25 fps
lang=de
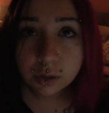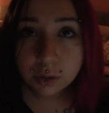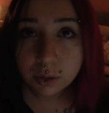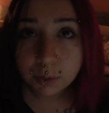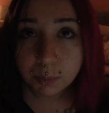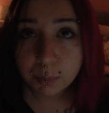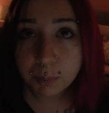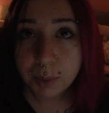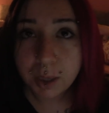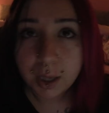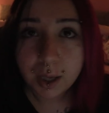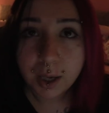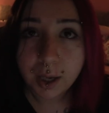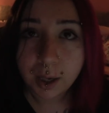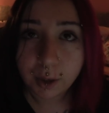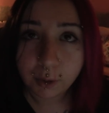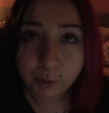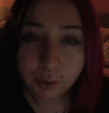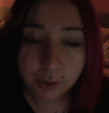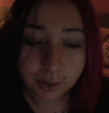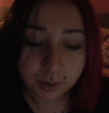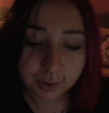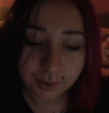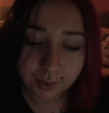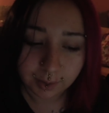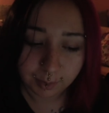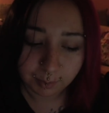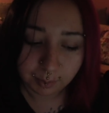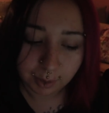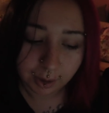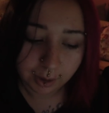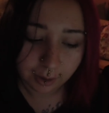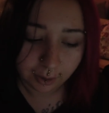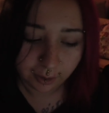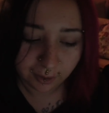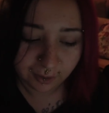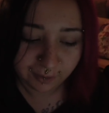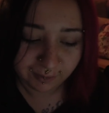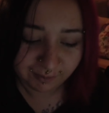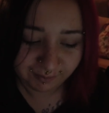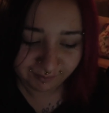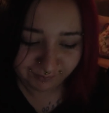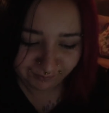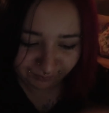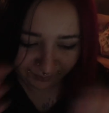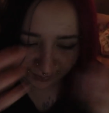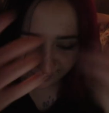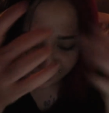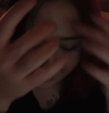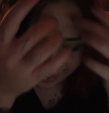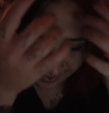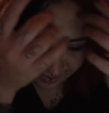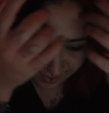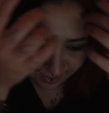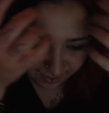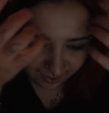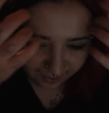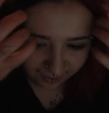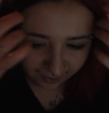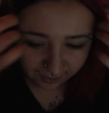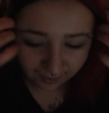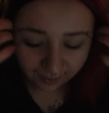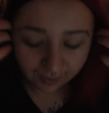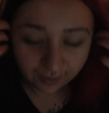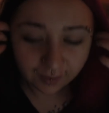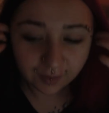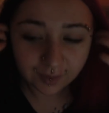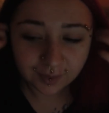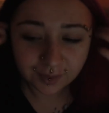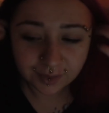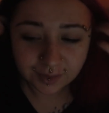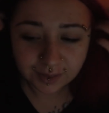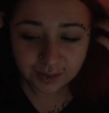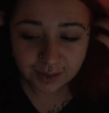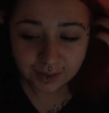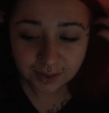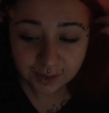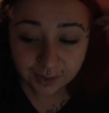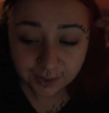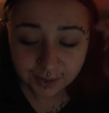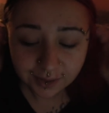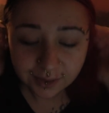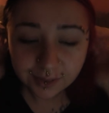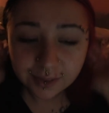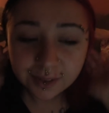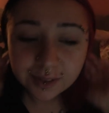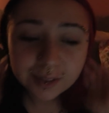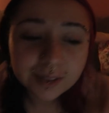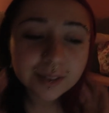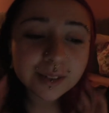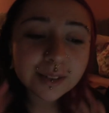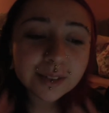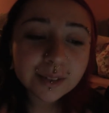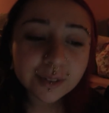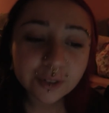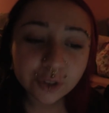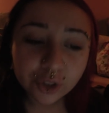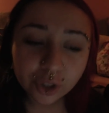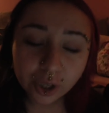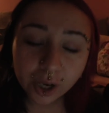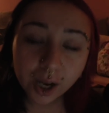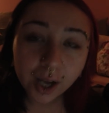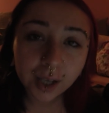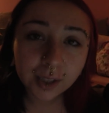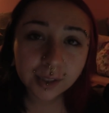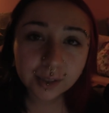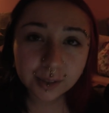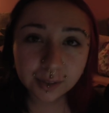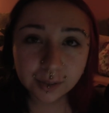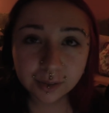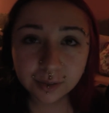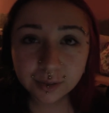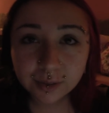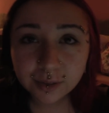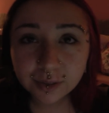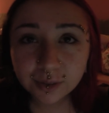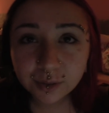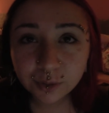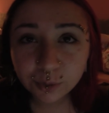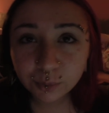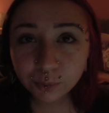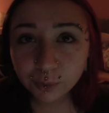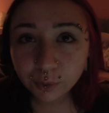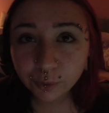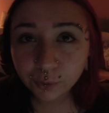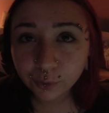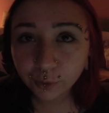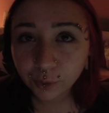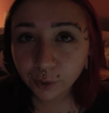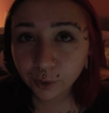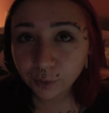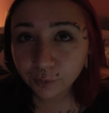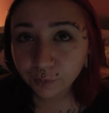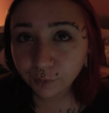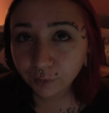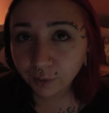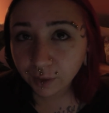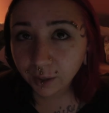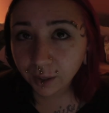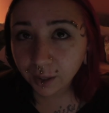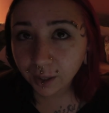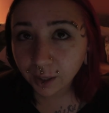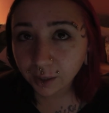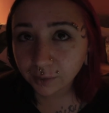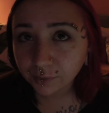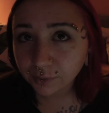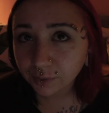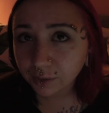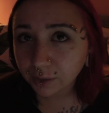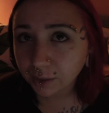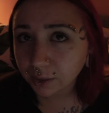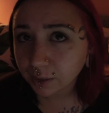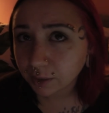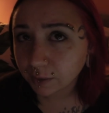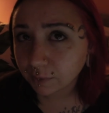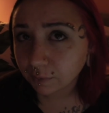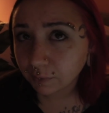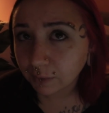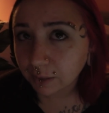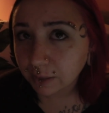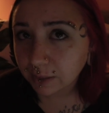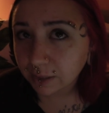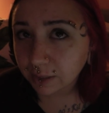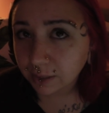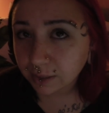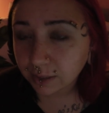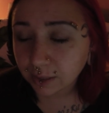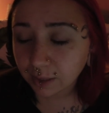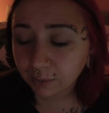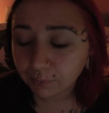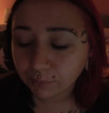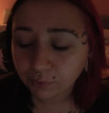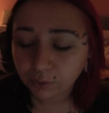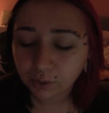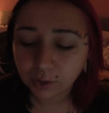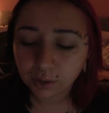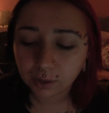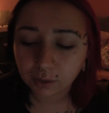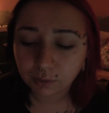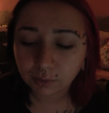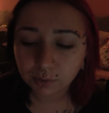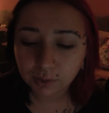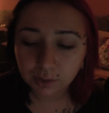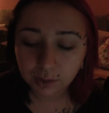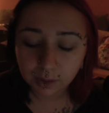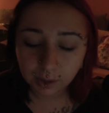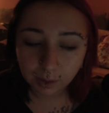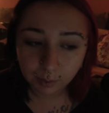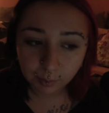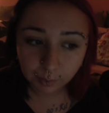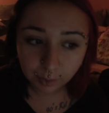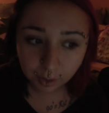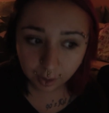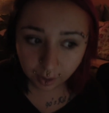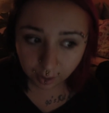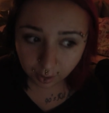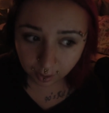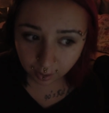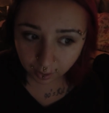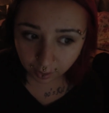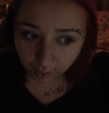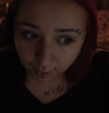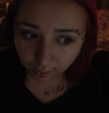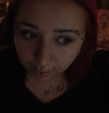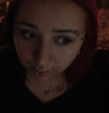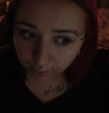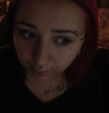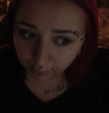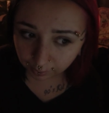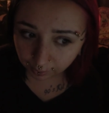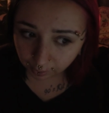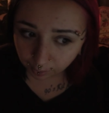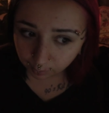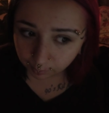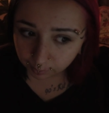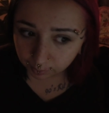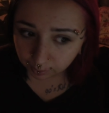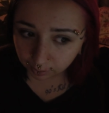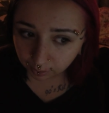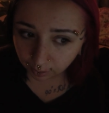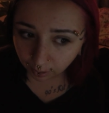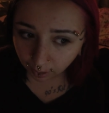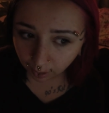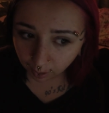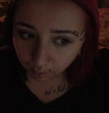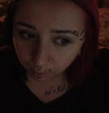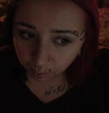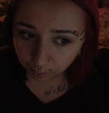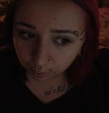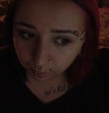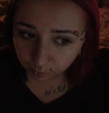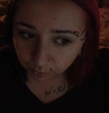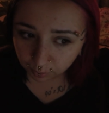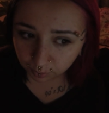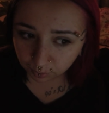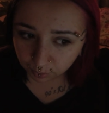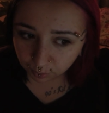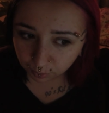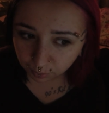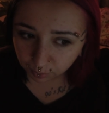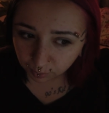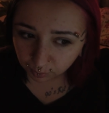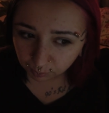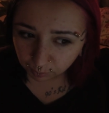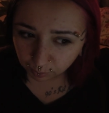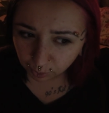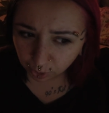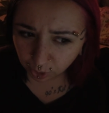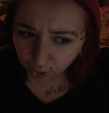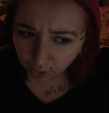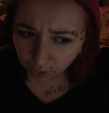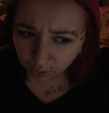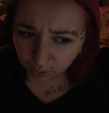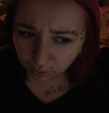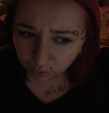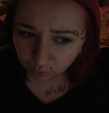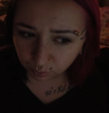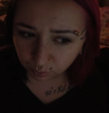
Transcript: mehr Haut ist nicht mehr da. Und es ist schade, es tut mir voll weh, aber ich werde es jetzt einfach rausnehmen. Ich glaube, eine Narbe oder so wird wahrscheinlich